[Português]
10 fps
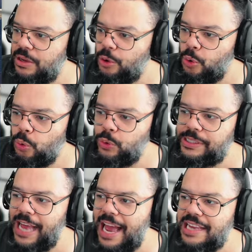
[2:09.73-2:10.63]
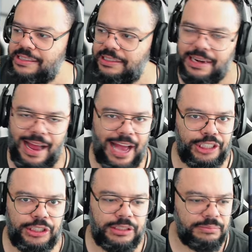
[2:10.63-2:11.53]
Usar esse
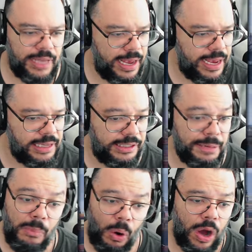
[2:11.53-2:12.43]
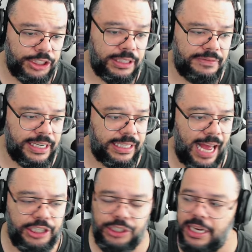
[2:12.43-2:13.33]
traje, né, esse mod, na
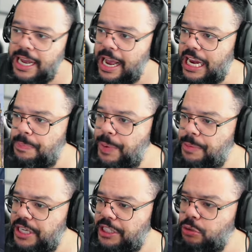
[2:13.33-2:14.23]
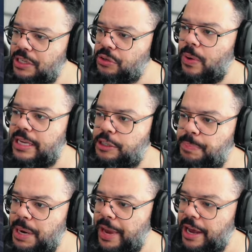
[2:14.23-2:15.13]
verdade, ele permite duas coisas.
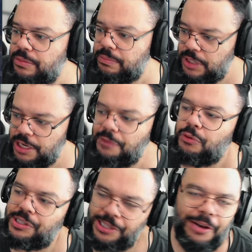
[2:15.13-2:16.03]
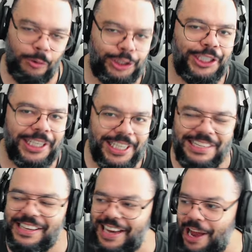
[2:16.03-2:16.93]
Primeiro, que você
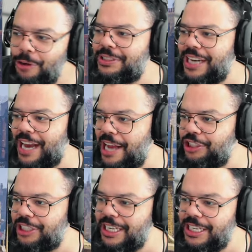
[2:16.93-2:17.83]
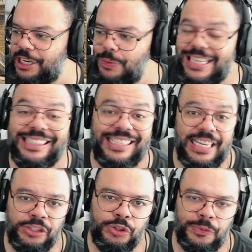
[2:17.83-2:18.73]
utilize, né, o traje que não
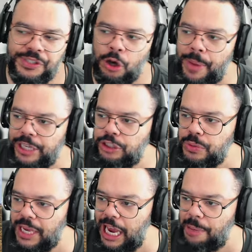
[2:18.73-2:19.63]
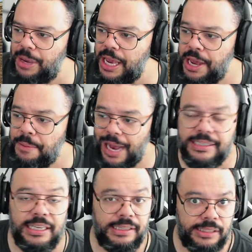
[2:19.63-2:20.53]
existe oficialmente no game,
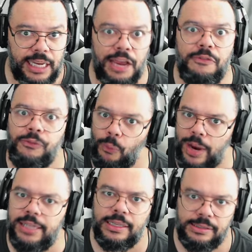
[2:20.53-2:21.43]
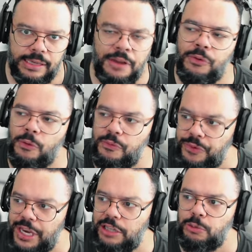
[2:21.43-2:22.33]
mas que sim foi
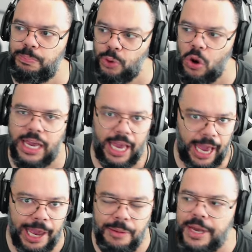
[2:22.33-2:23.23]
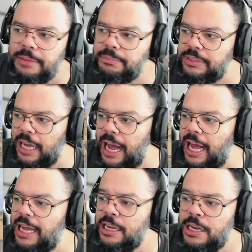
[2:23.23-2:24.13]
desenvolvido pro game,
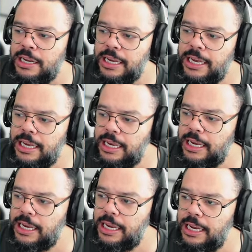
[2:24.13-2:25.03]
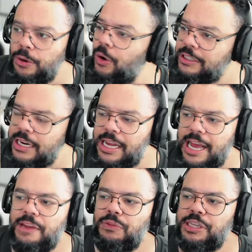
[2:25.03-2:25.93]
tá? E outra
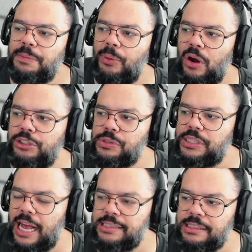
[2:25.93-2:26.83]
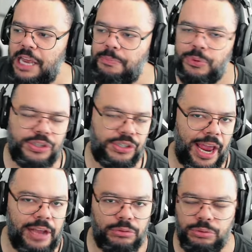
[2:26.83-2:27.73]
é que você pode usar
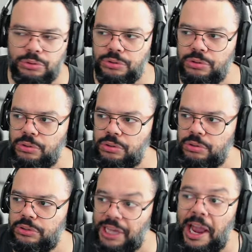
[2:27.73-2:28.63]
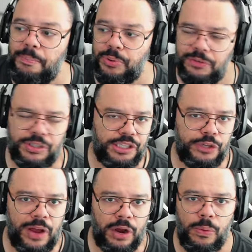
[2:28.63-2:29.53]
100% do tempo que você
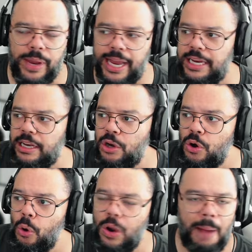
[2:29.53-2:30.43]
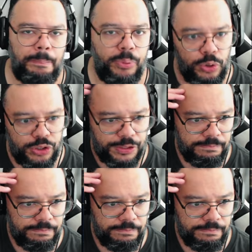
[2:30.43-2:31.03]
estiver com ele o capuz